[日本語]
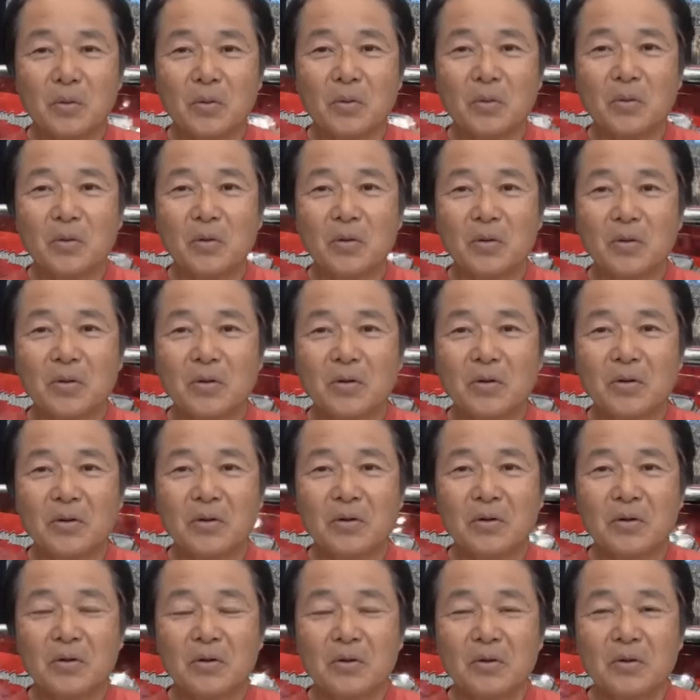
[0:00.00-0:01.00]
ろ、
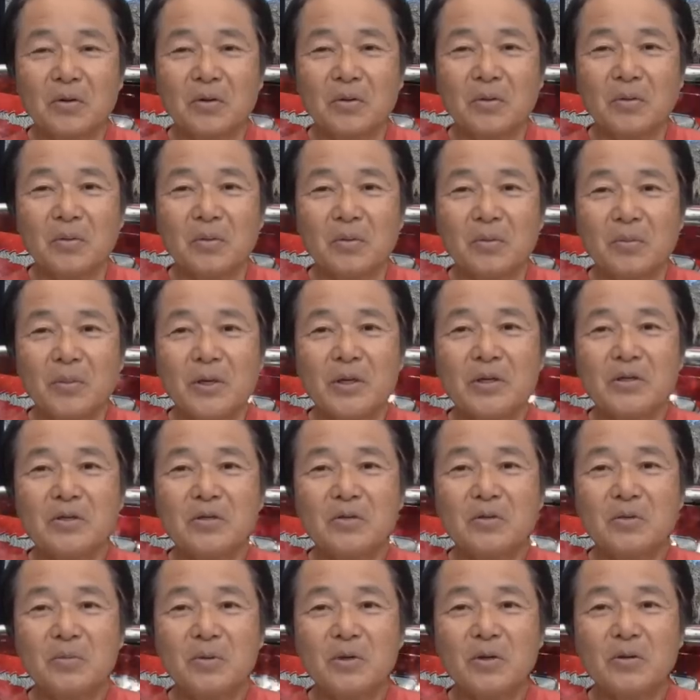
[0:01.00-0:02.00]

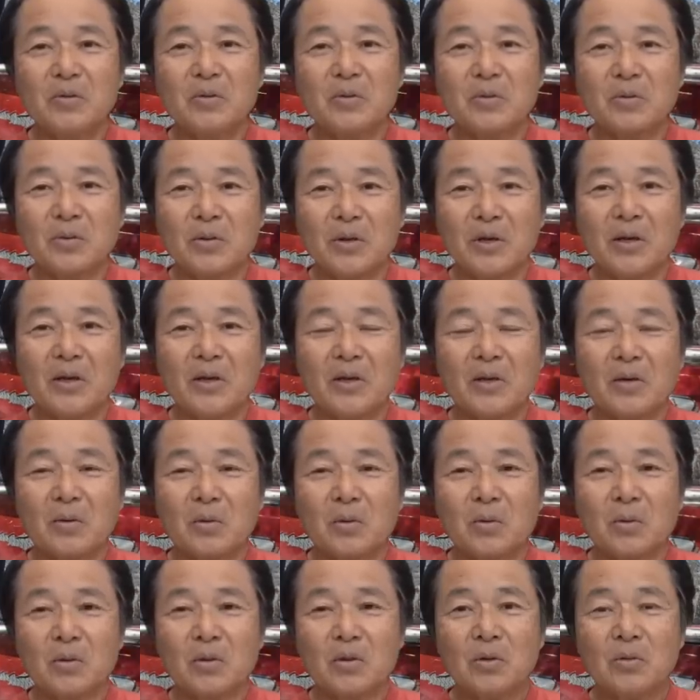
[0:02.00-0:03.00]
ペンシルベートって、え、
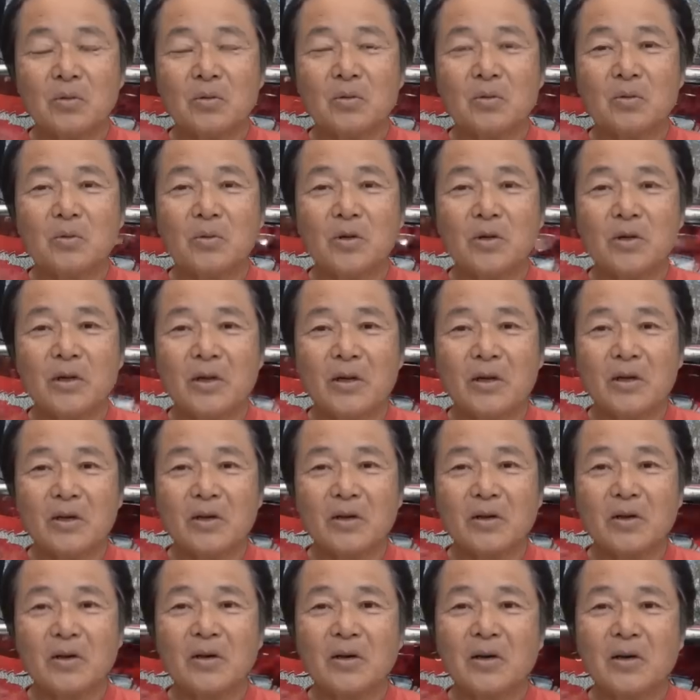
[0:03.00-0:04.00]
こんなことまで
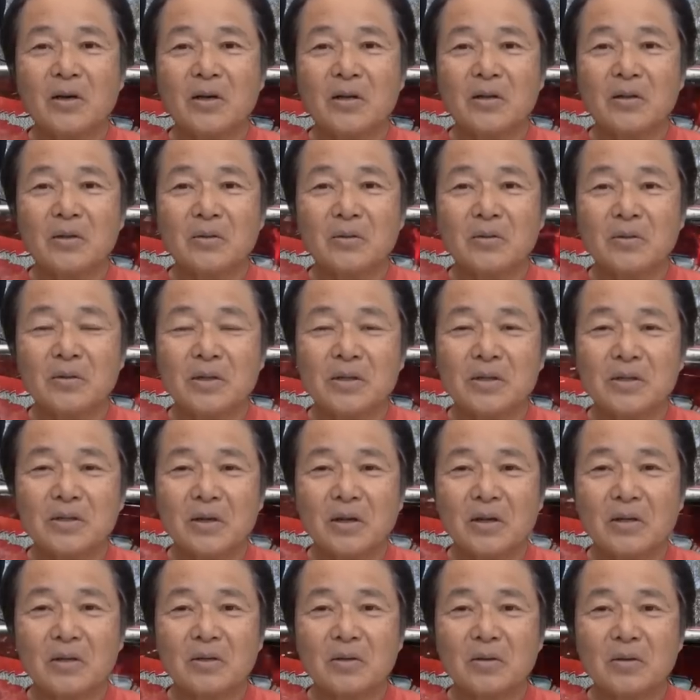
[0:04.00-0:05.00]
考えてるんです
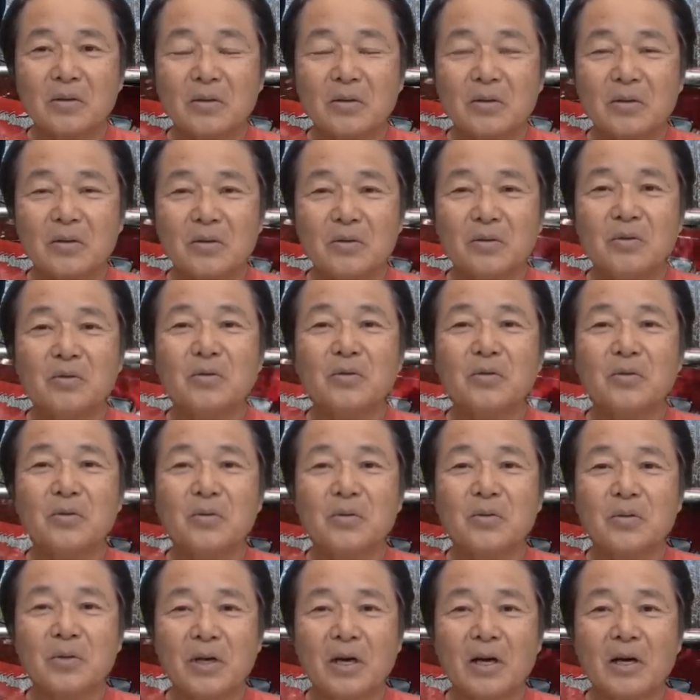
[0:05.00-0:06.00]
かっていう
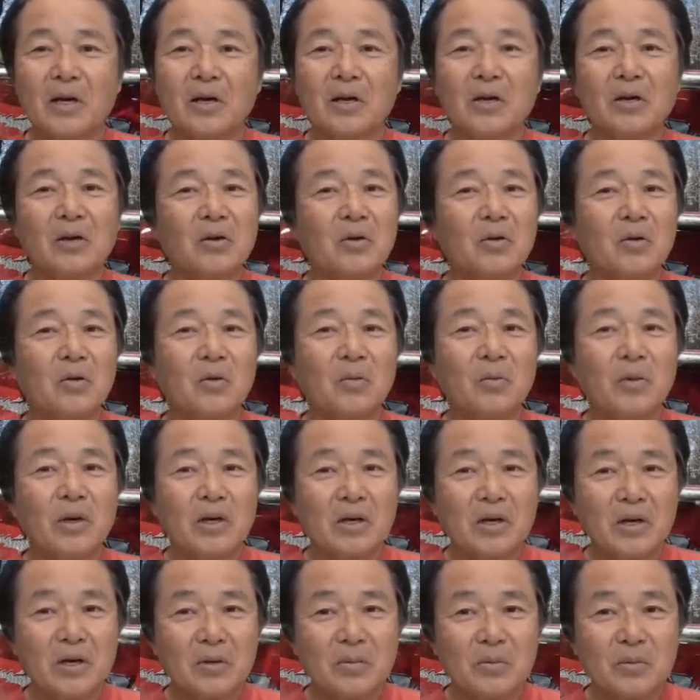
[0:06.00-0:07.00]
ような細
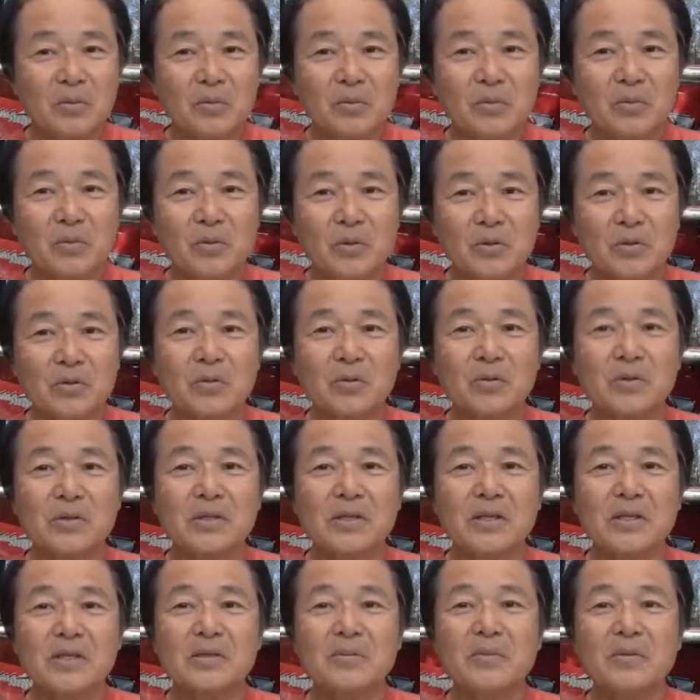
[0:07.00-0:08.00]
かい部分を少し
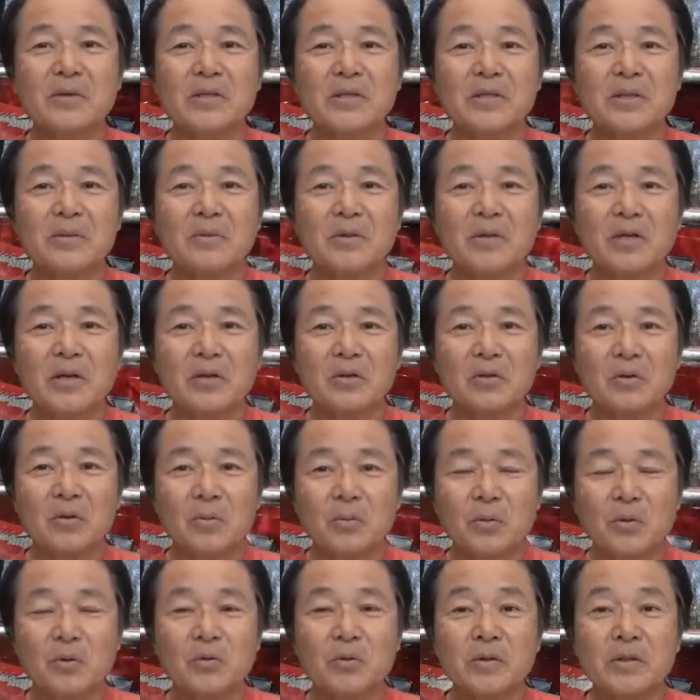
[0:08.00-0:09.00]
説明してみたいと
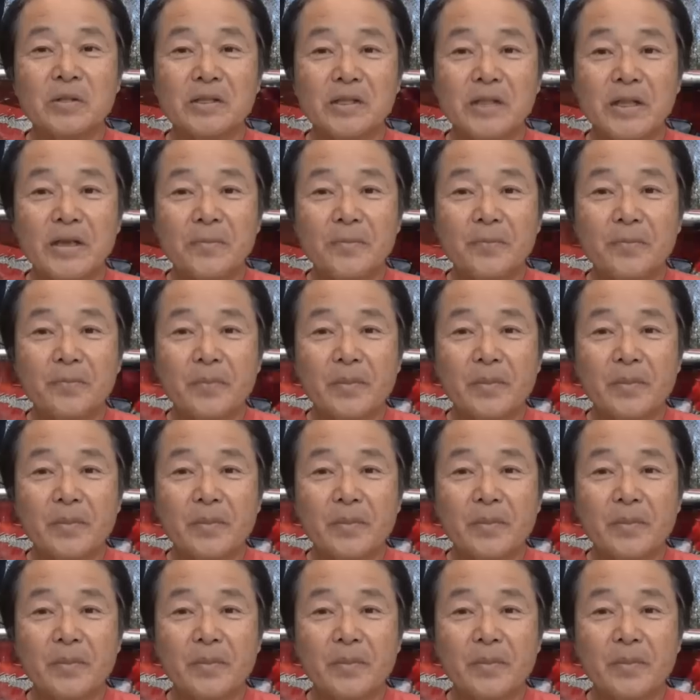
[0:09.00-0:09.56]
思うんですね。